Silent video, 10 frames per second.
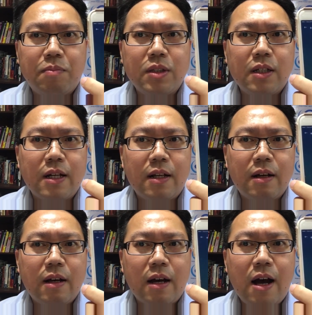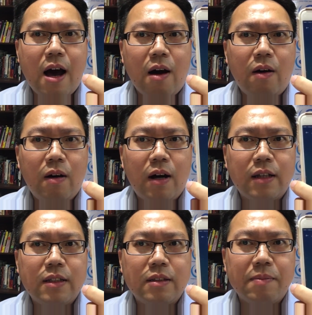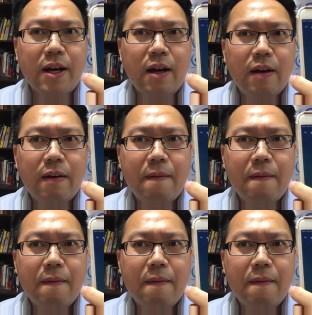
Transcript: 不是很很好，还是怎么样？